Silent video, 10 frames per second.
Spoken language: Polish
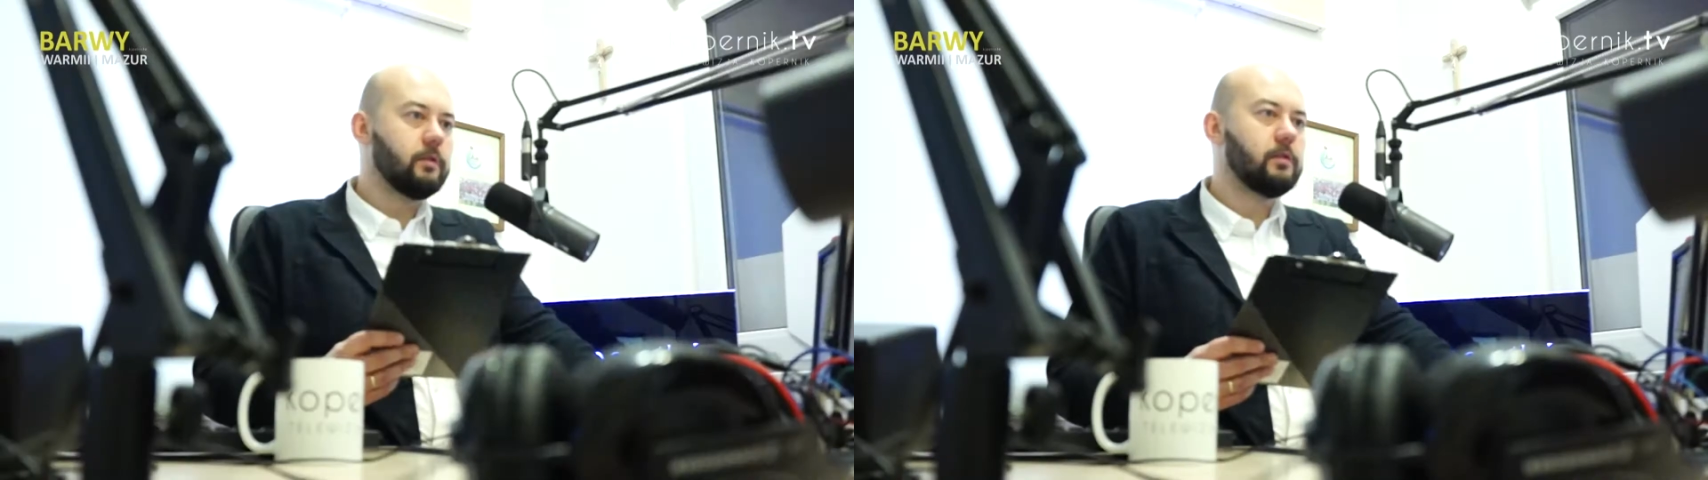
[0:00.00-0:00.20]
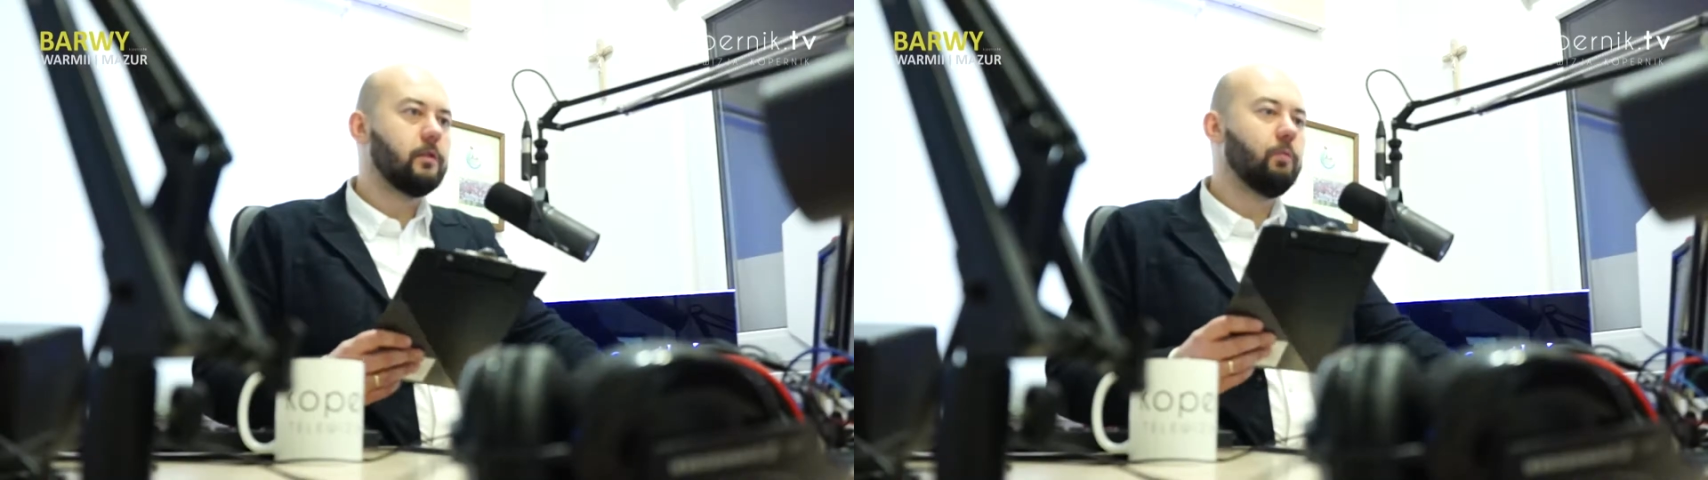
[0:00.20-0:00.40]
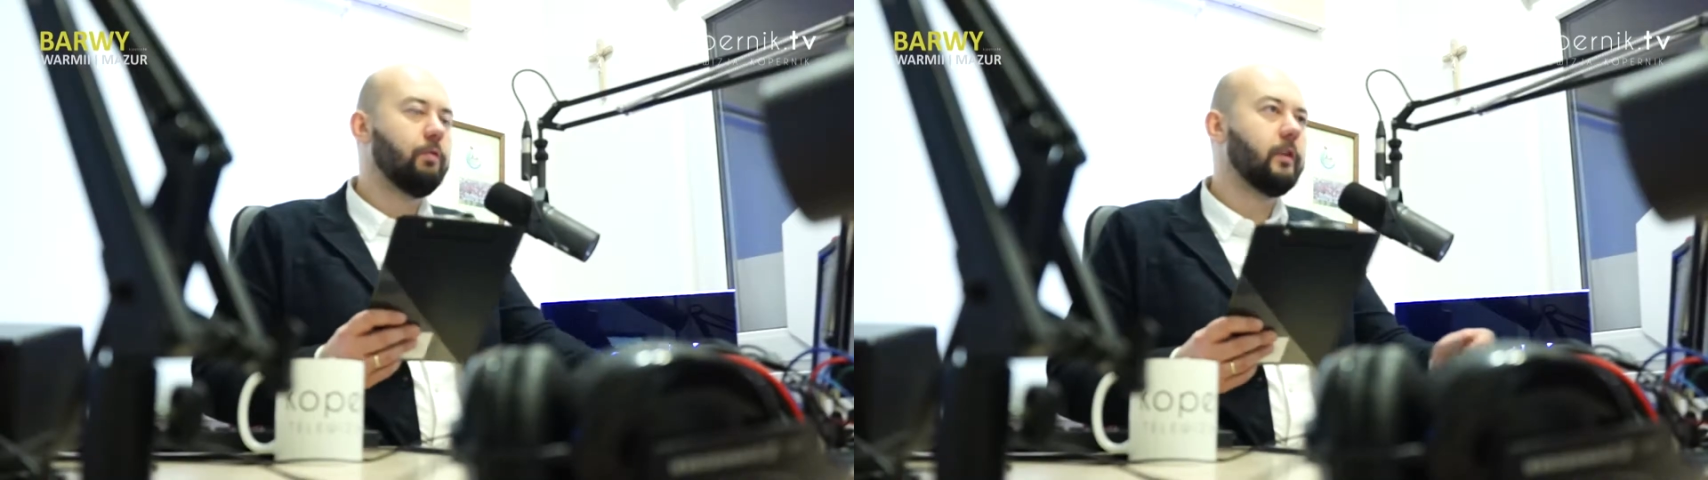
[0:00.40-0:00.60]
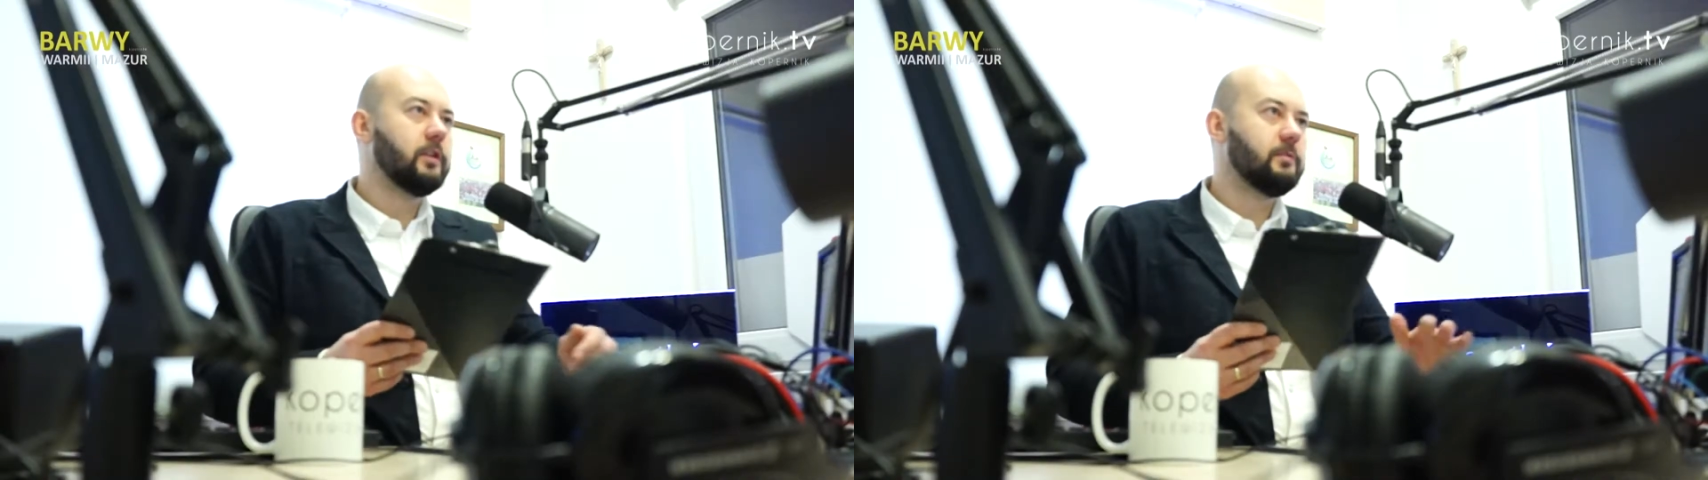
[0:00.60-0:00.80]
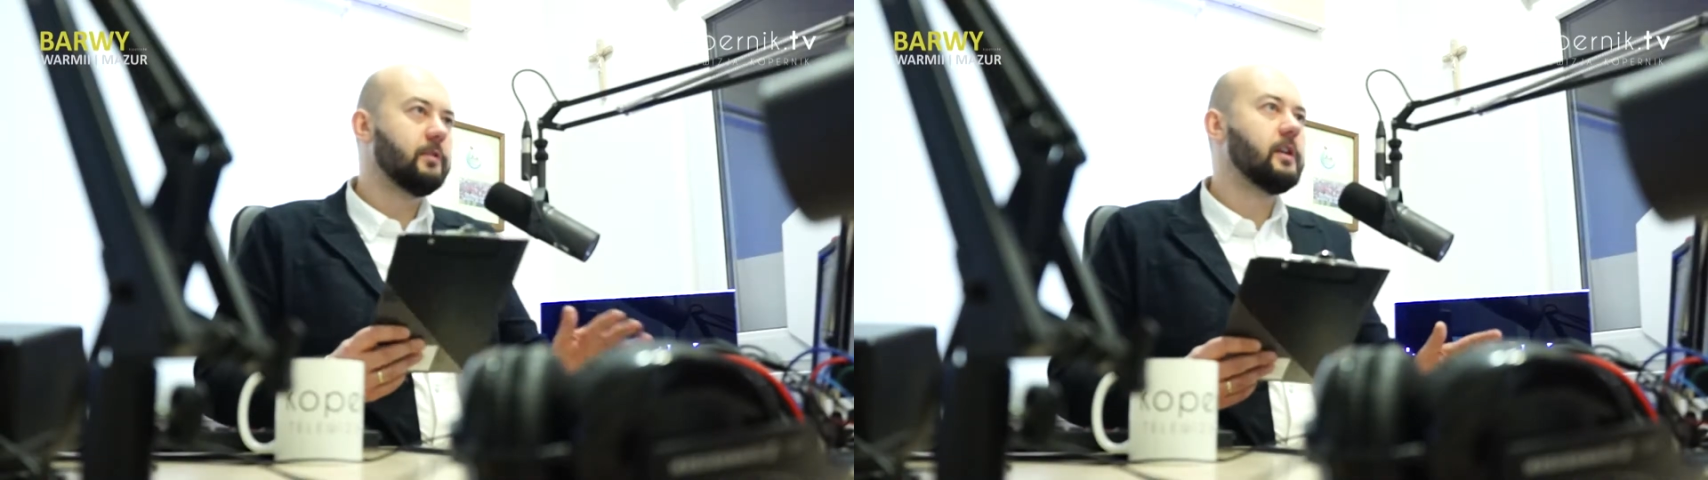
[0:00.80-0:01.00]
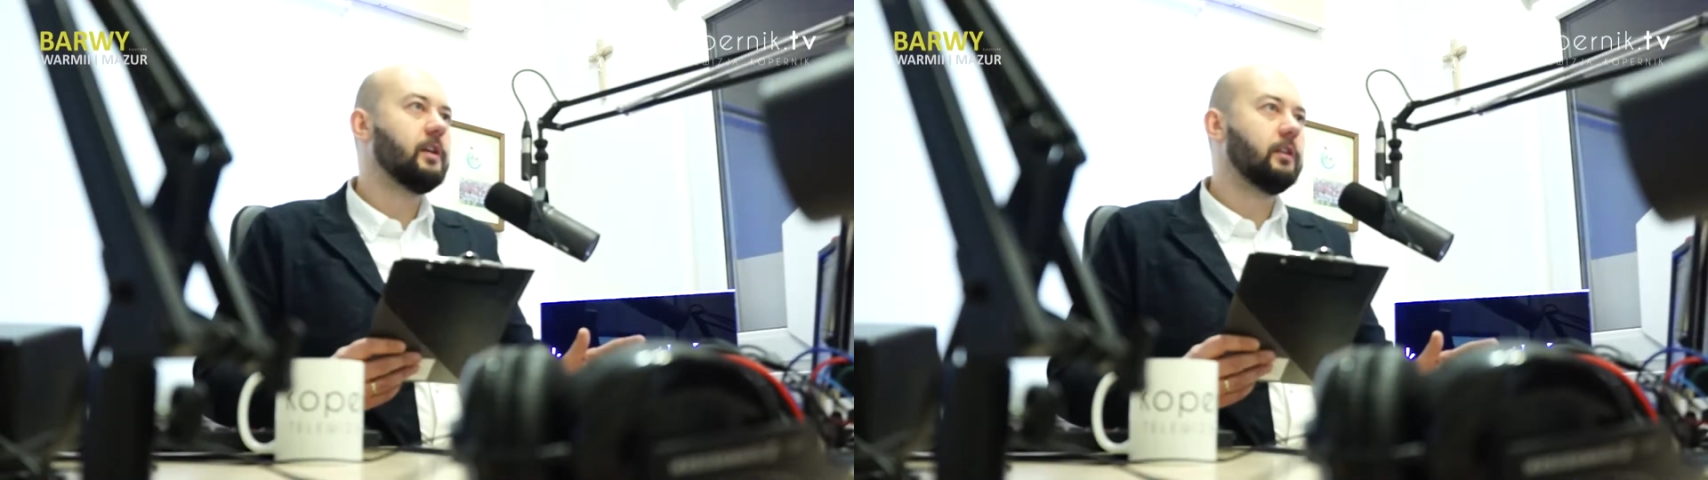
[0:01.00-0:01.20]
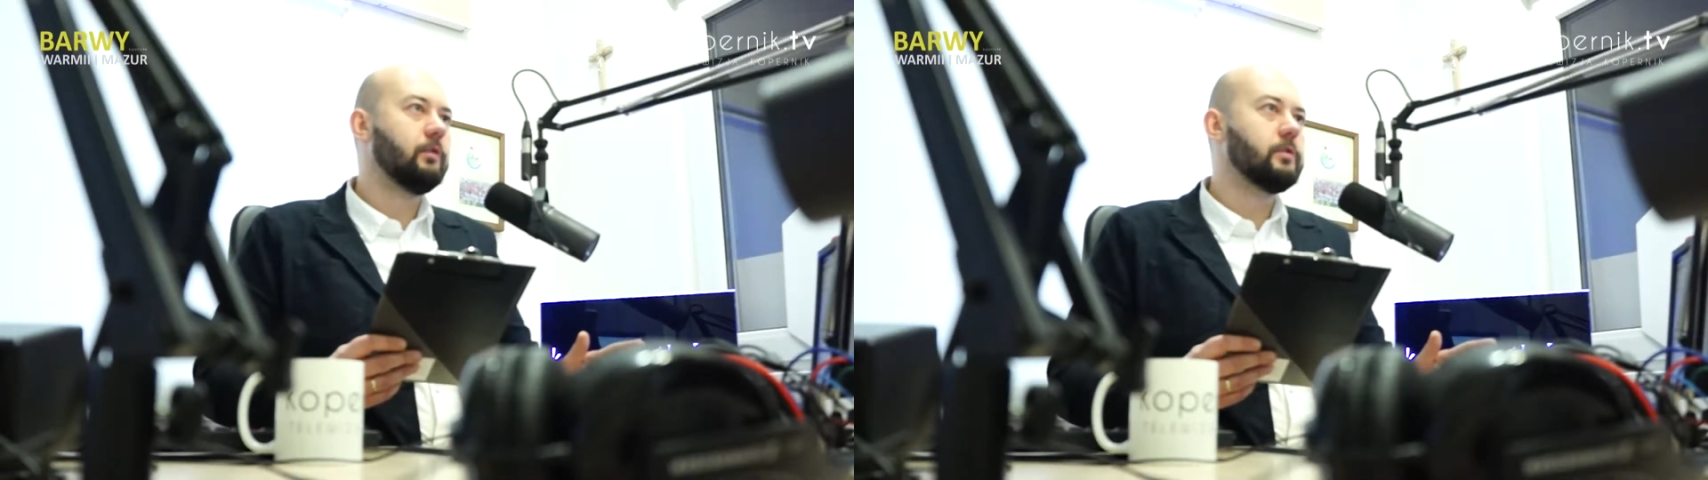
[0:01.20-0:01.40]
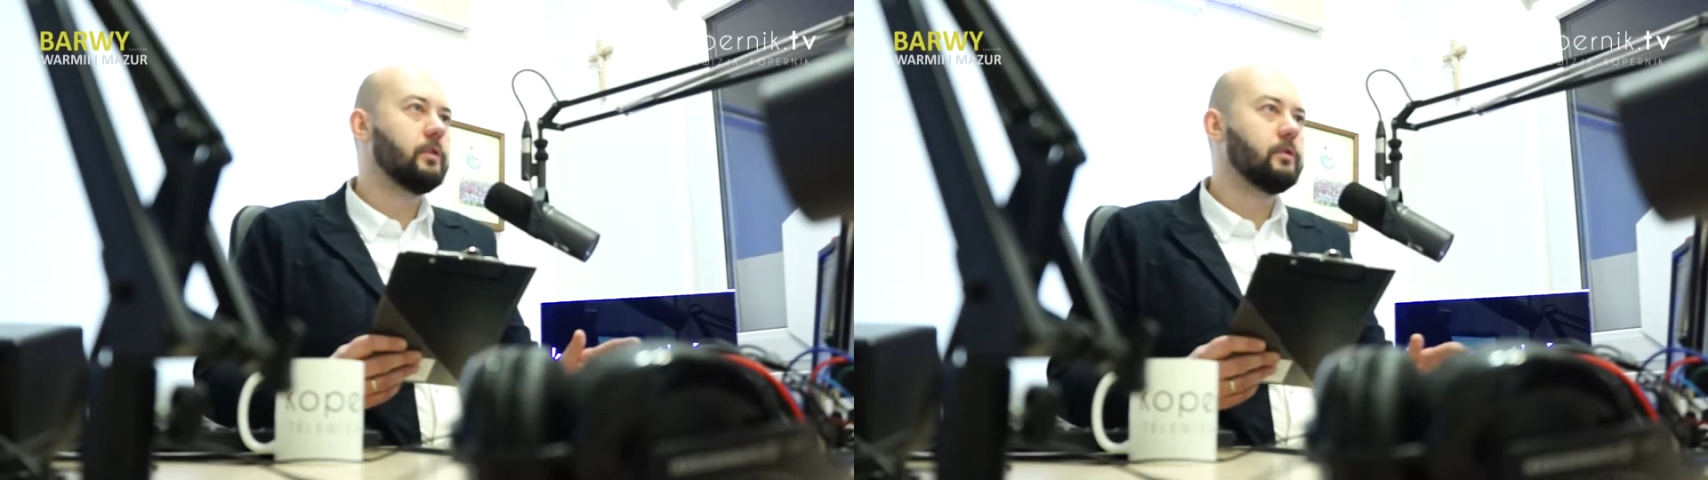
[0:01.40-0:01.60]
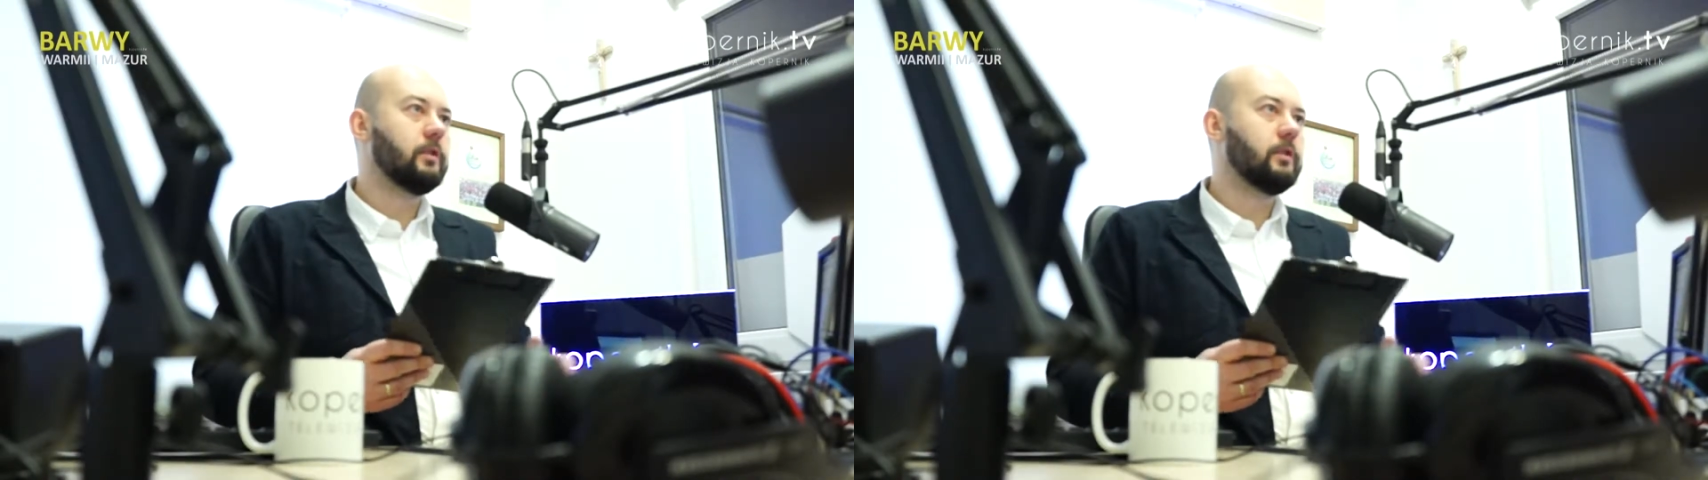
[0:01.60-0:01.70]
Czyli kupowanie specjalnej odzieży,